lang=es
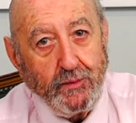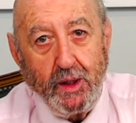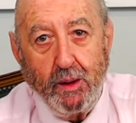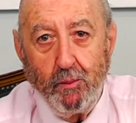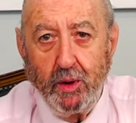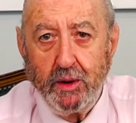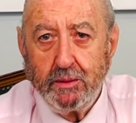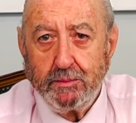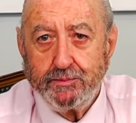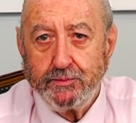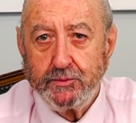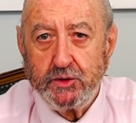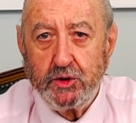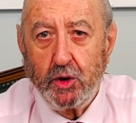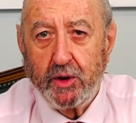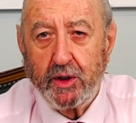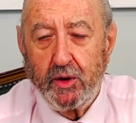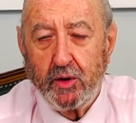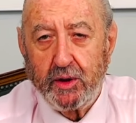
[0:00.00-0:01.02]
Bueno,
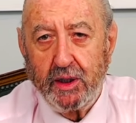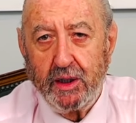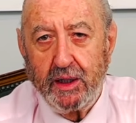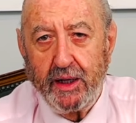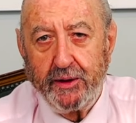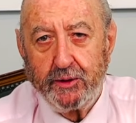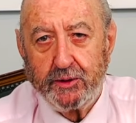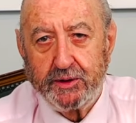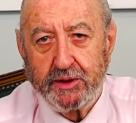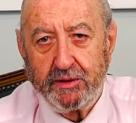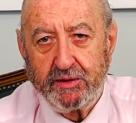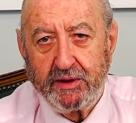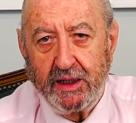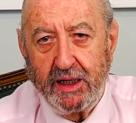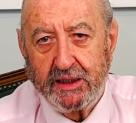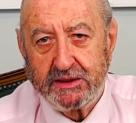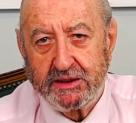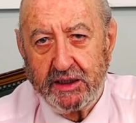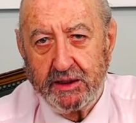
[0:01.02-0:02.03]
yo creo que la
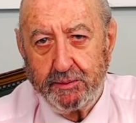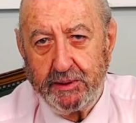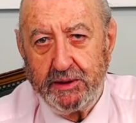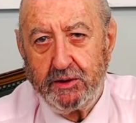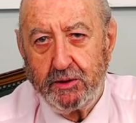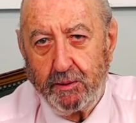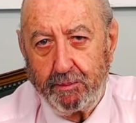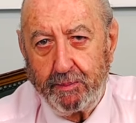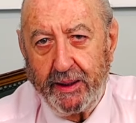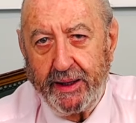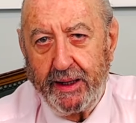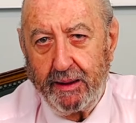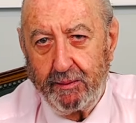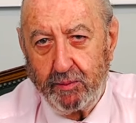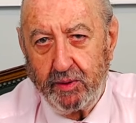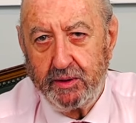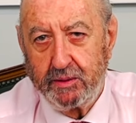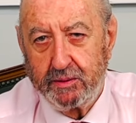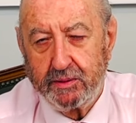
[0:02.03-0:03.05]
noticia ha servido para
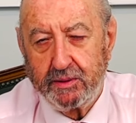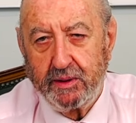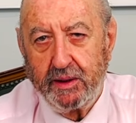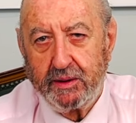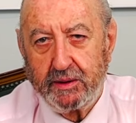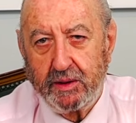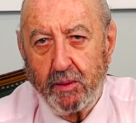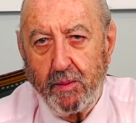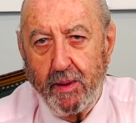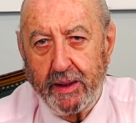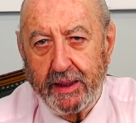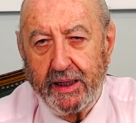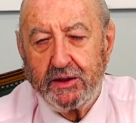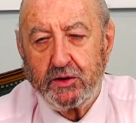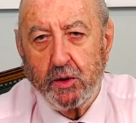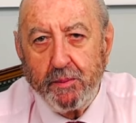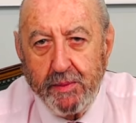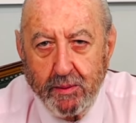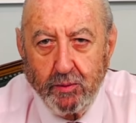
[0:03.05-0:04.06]
que
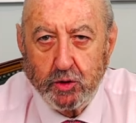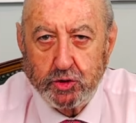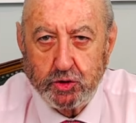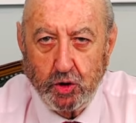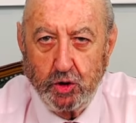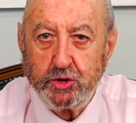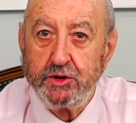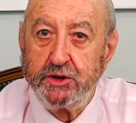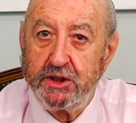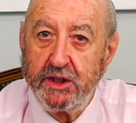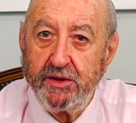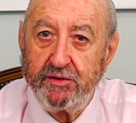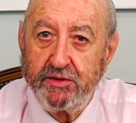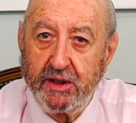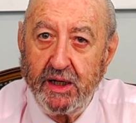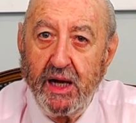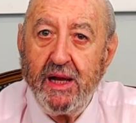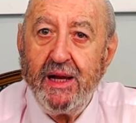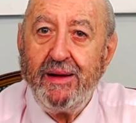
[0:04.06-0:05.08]
tomemos
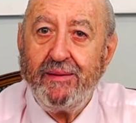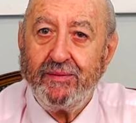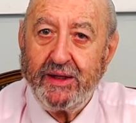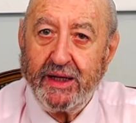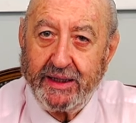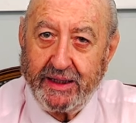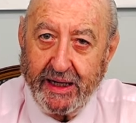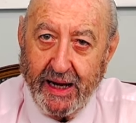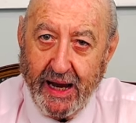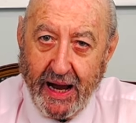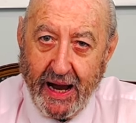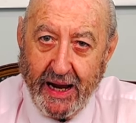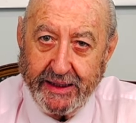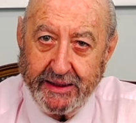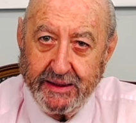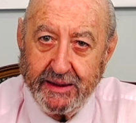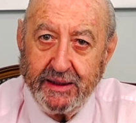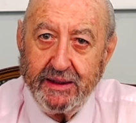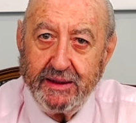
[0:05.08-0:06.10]
conciencia de que
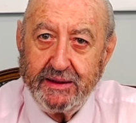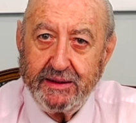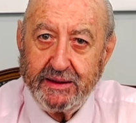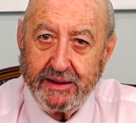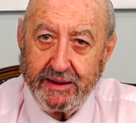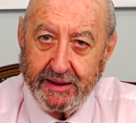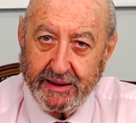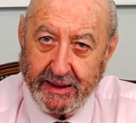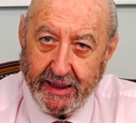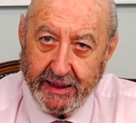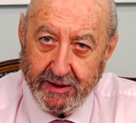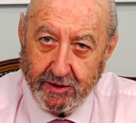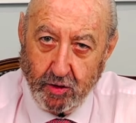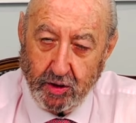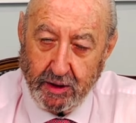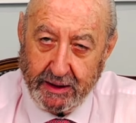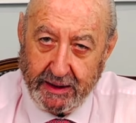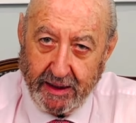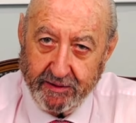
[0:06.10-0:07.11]
hay que,
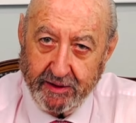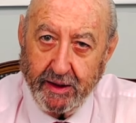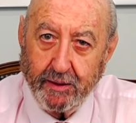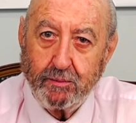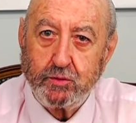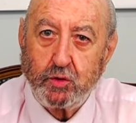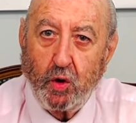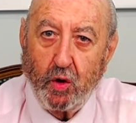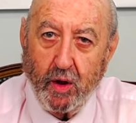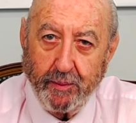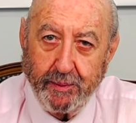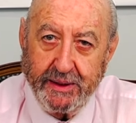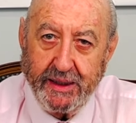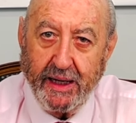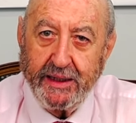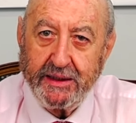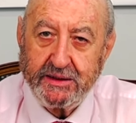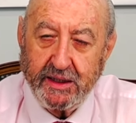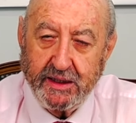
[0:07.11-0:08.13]
hacer
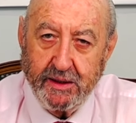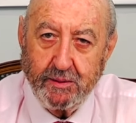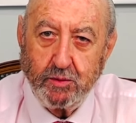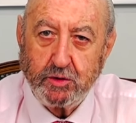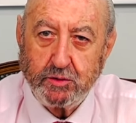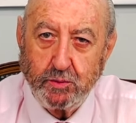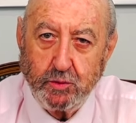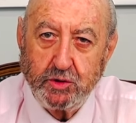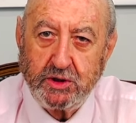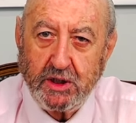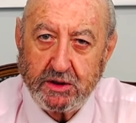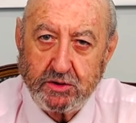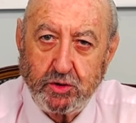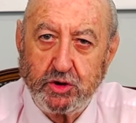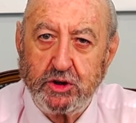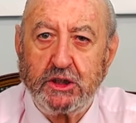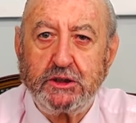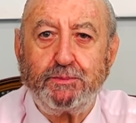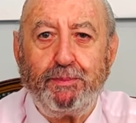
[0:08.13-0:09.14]
todavía y tenemos muchas
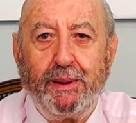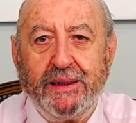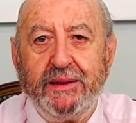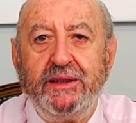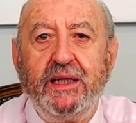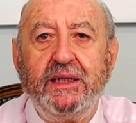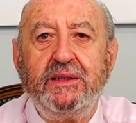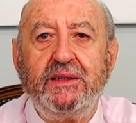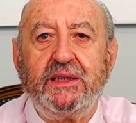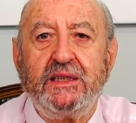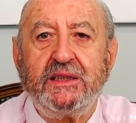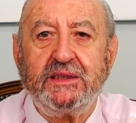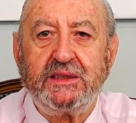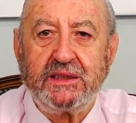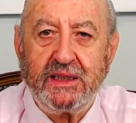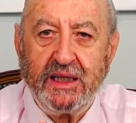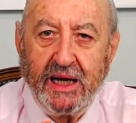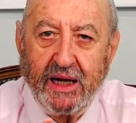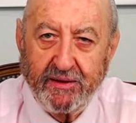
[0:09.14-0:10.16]
cosas pendientes
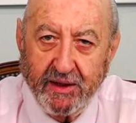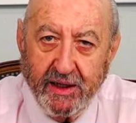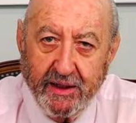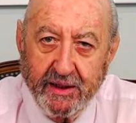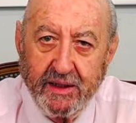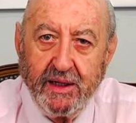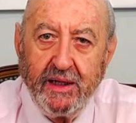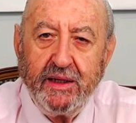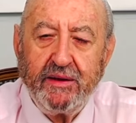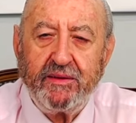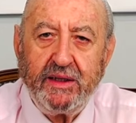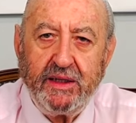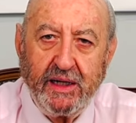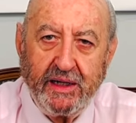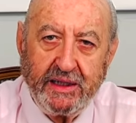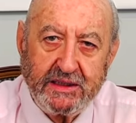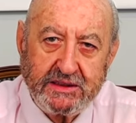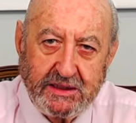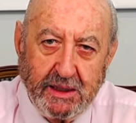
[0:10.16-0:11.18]
que hacer
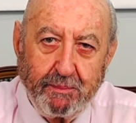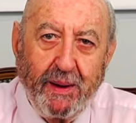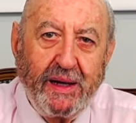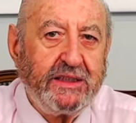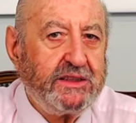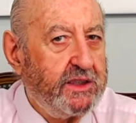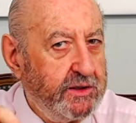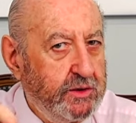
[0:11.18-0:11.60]
en este país.